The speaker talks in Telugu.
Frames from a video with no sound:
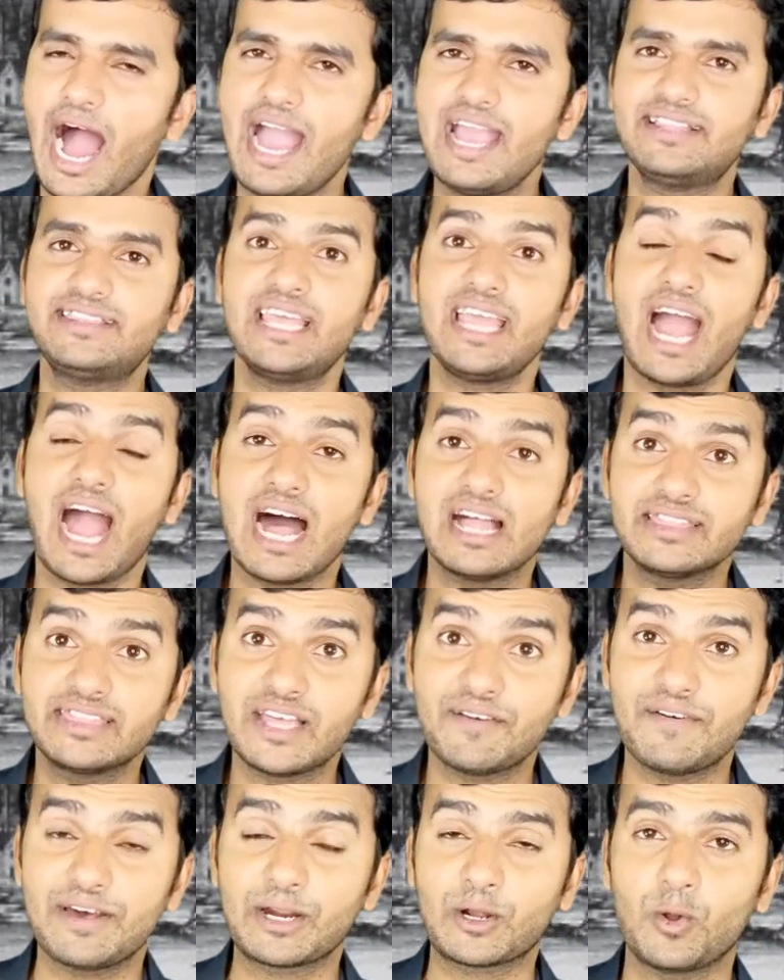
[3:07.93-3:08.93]
అయితే
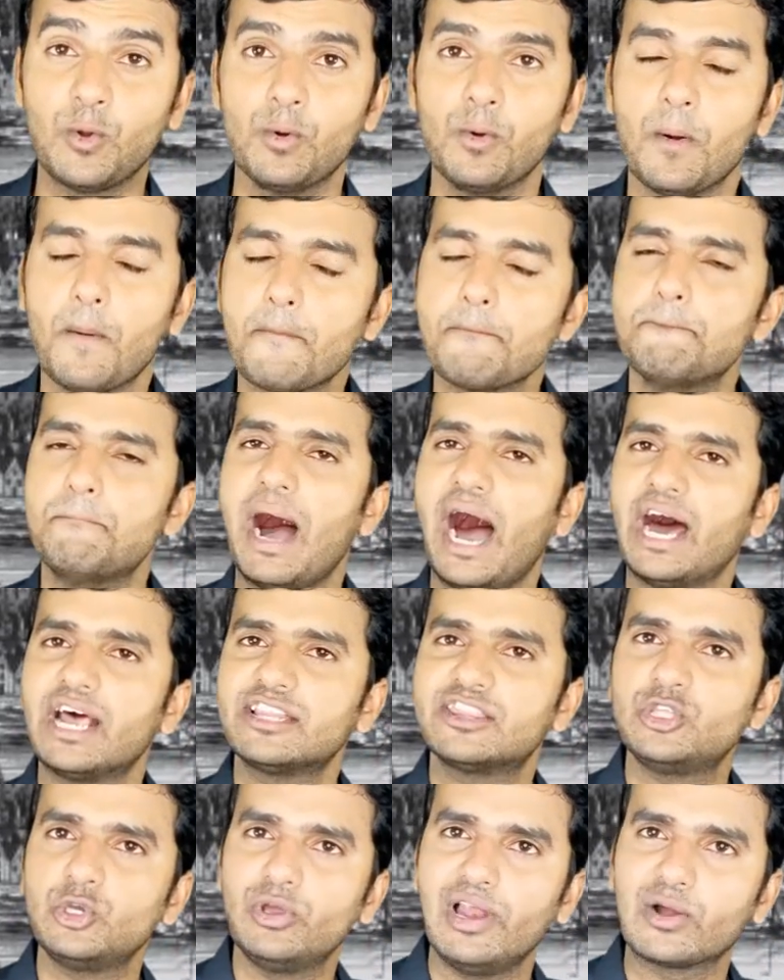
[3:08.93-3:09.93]
అంతవరకు
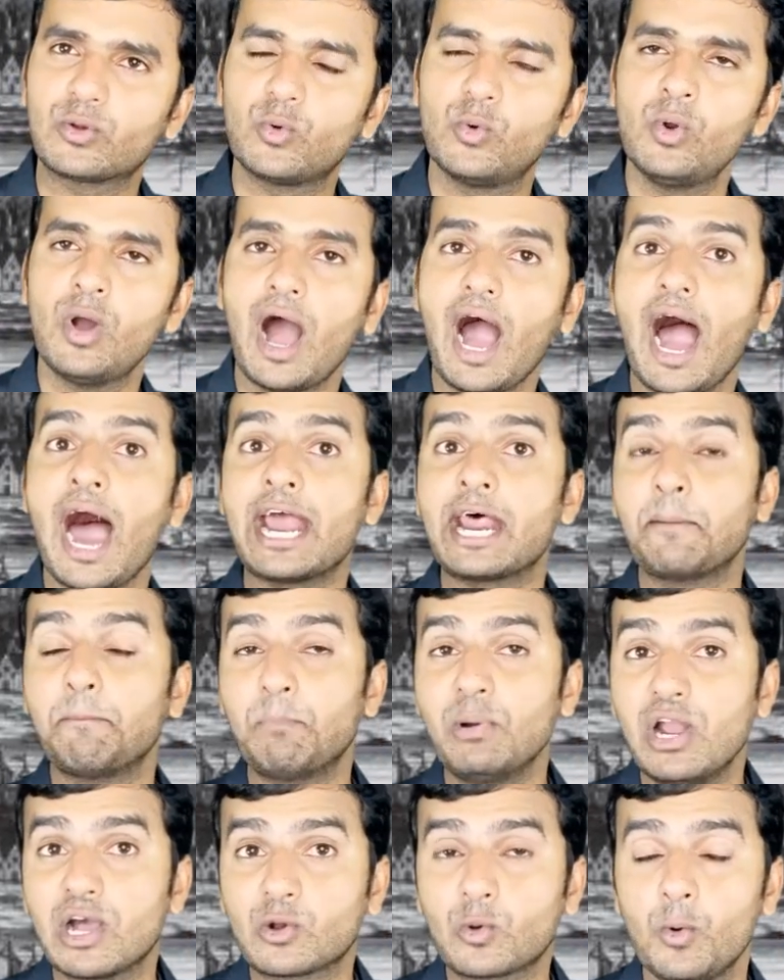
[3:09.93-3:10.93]
భారతీయులకు
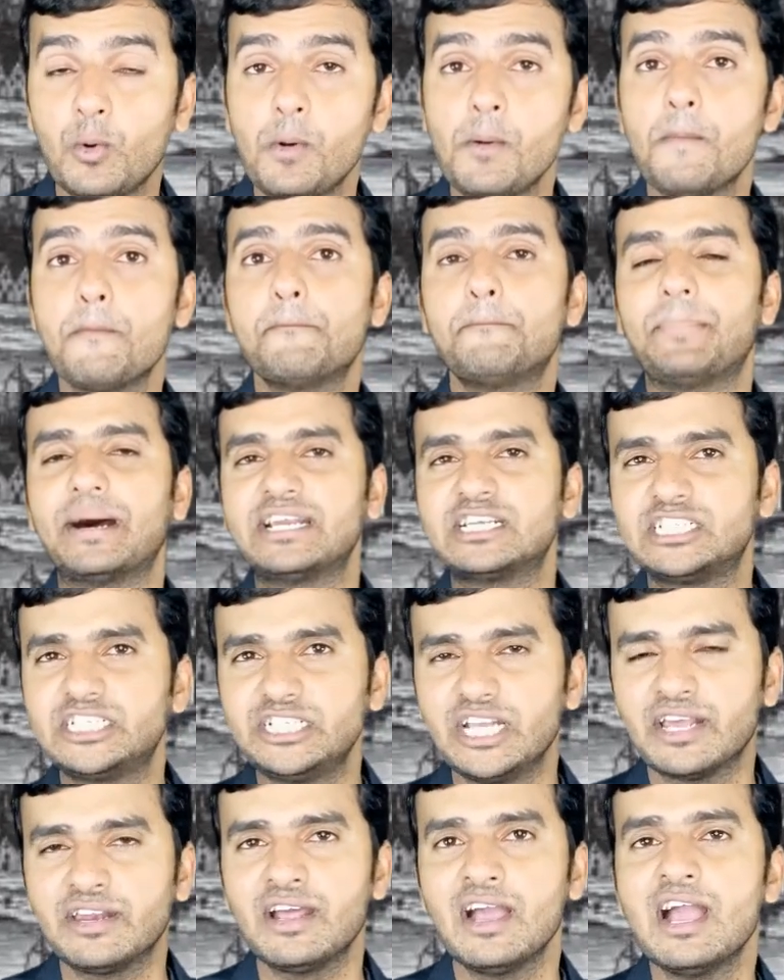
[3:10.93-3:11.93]
అరబ్బులకు
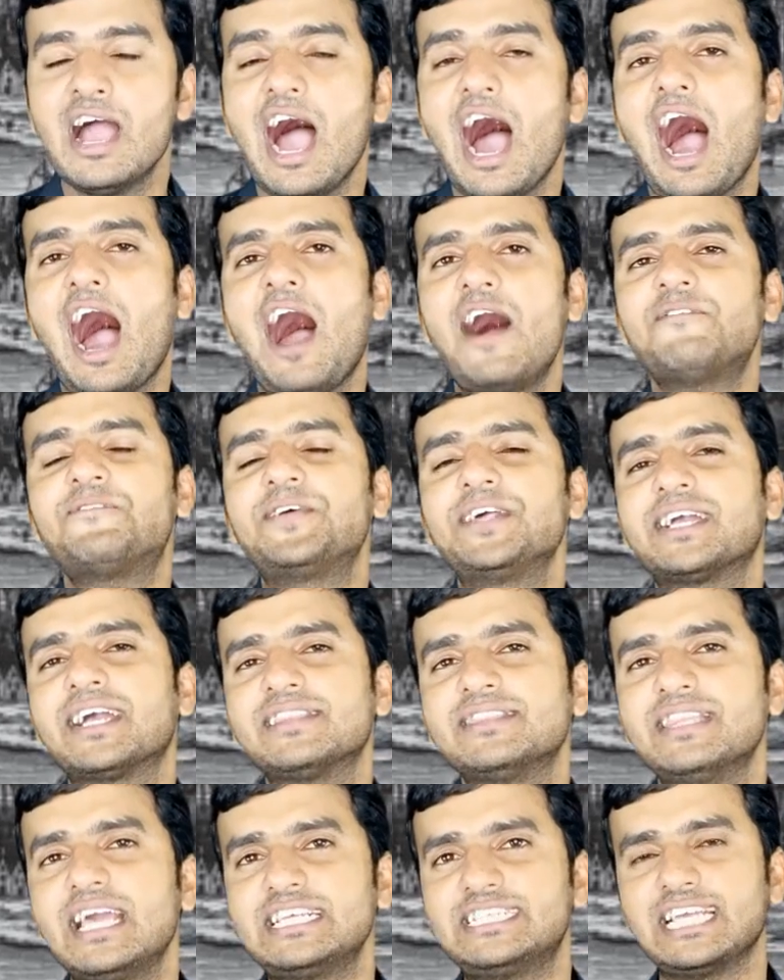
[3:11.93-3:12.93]
పర్షియన్
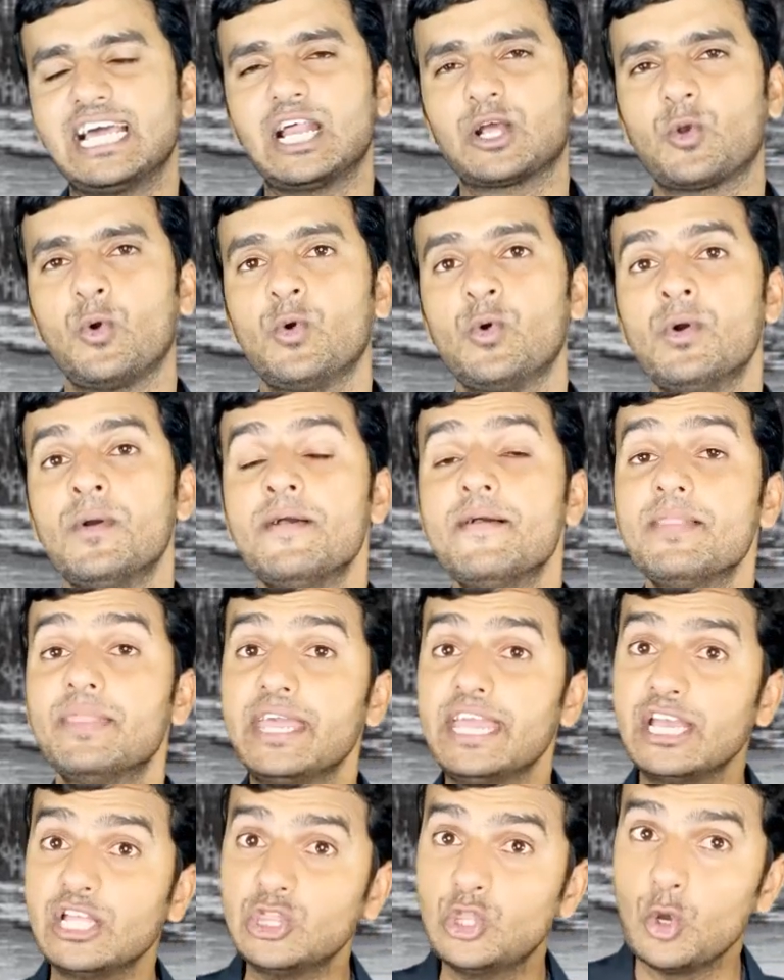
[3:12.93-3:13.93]
ఆఫ్రికన్ దేశాలకు
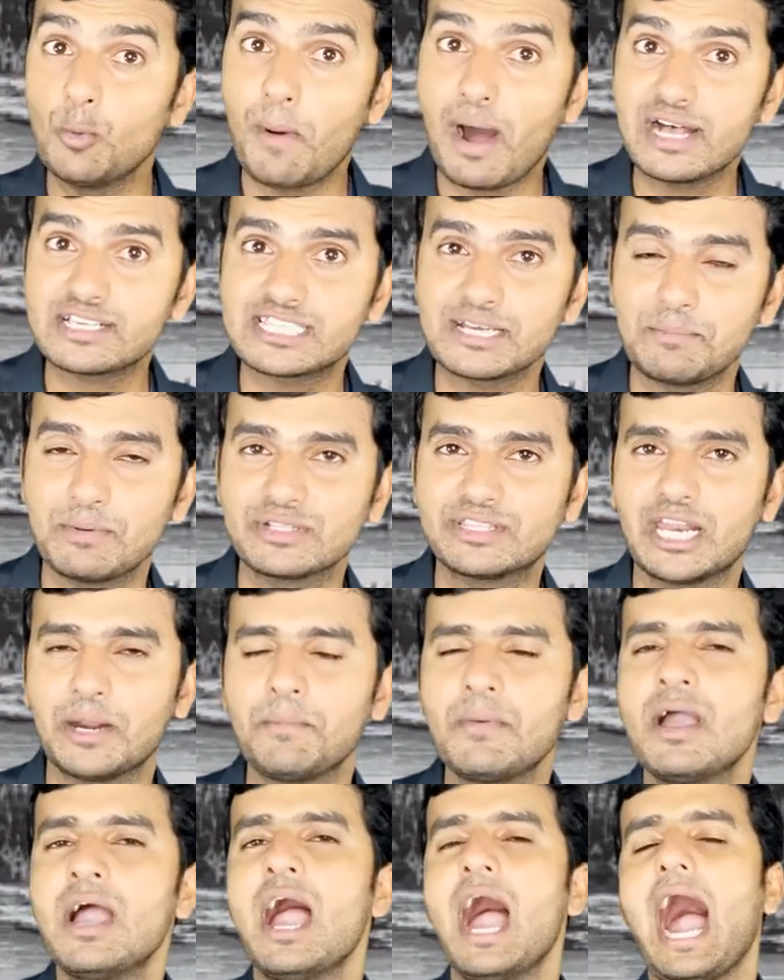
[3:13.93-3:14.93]
హిందూ
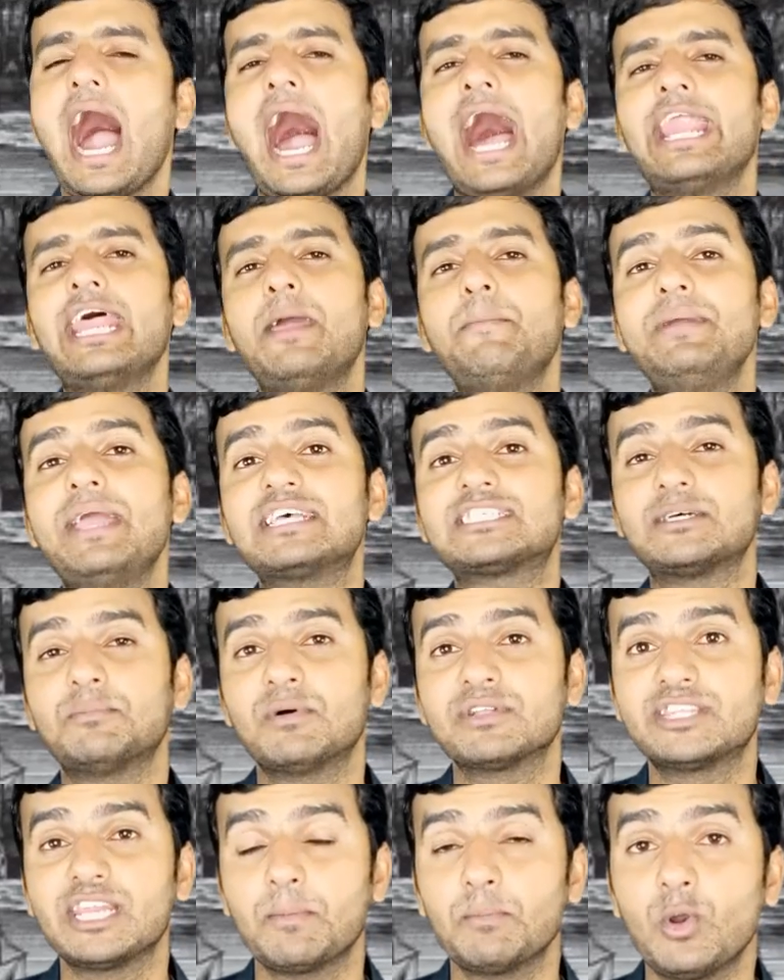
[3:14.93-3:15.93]
మహాసముద్రం అరేబియా
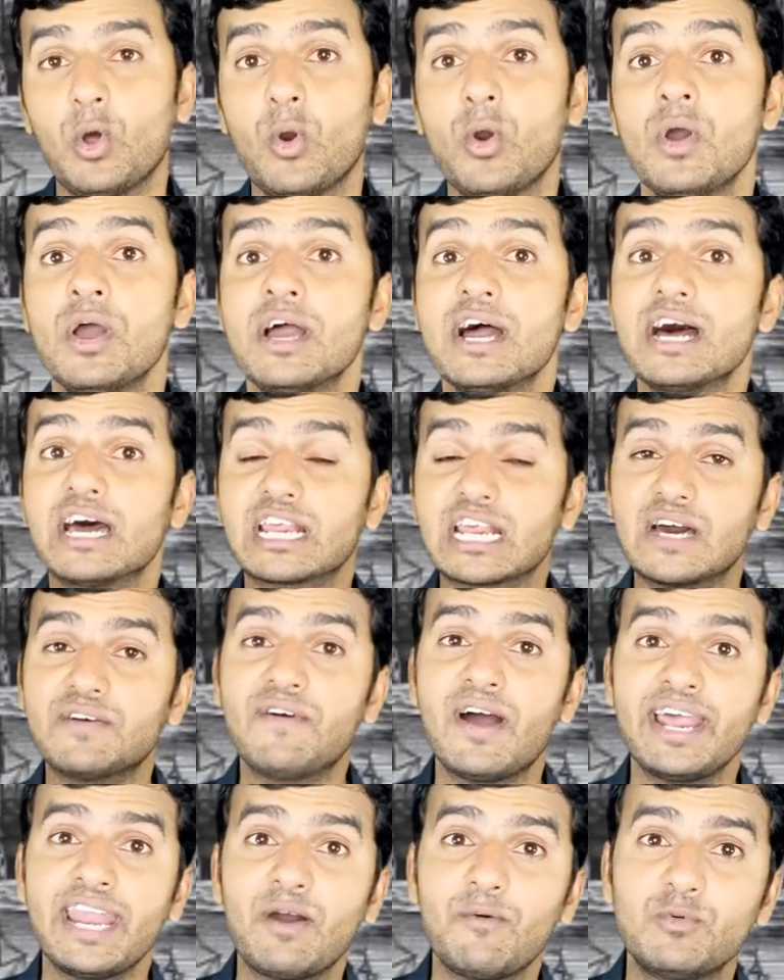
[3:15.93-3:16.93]
సముద్రంలో
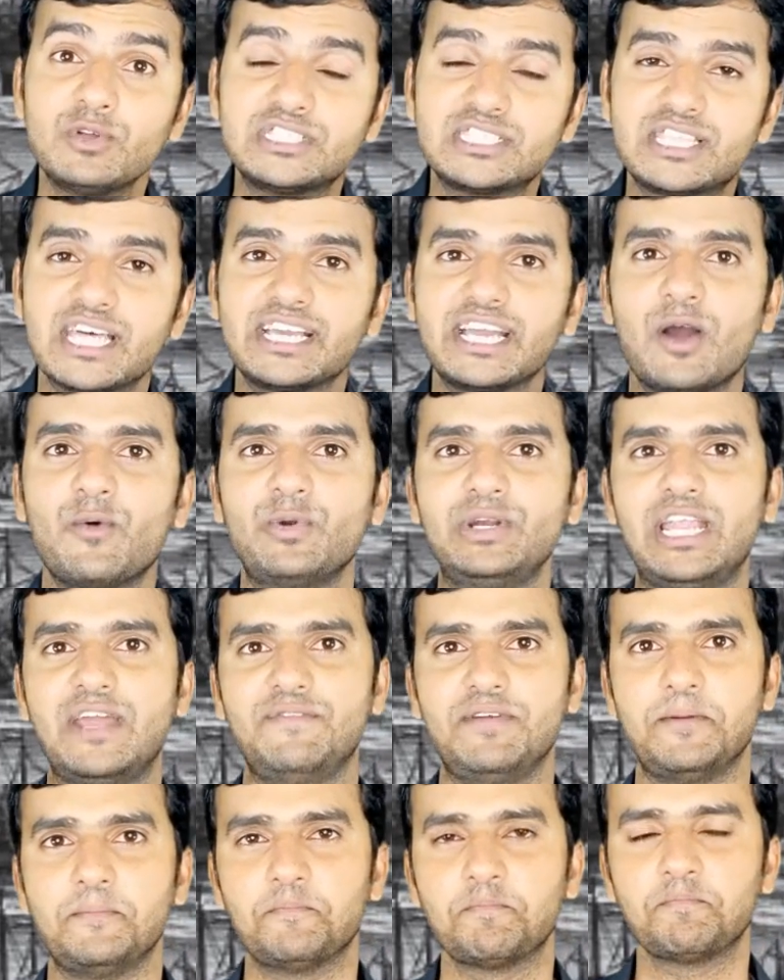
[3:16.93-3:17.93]
రవాణా ఉచితంగా
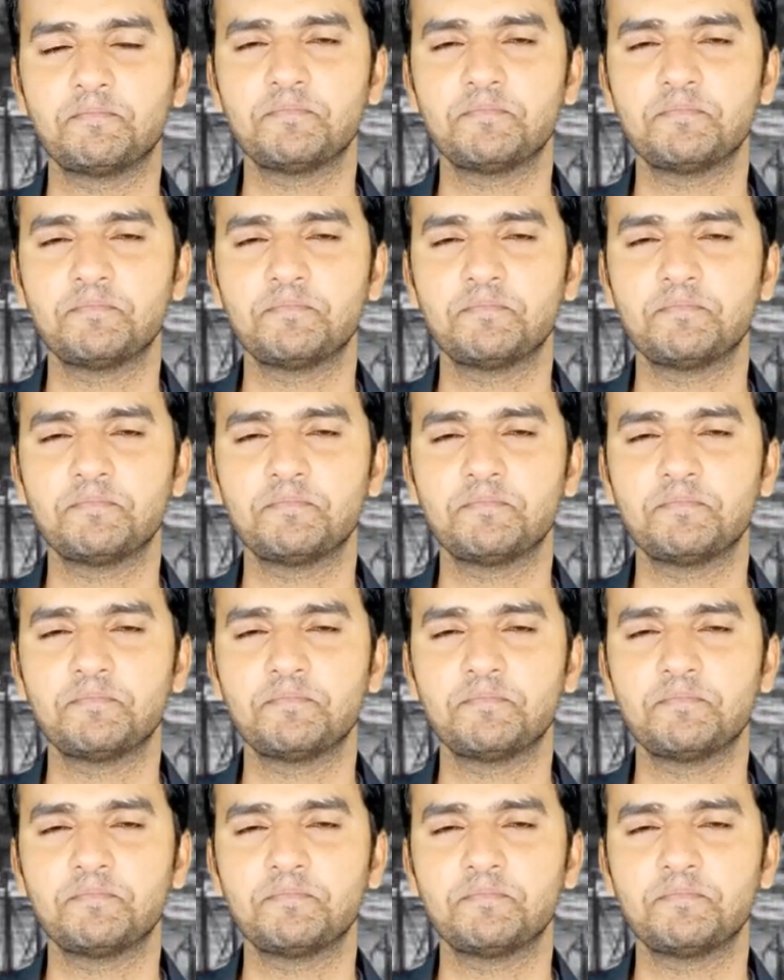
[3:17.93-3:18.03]
ఉండేవి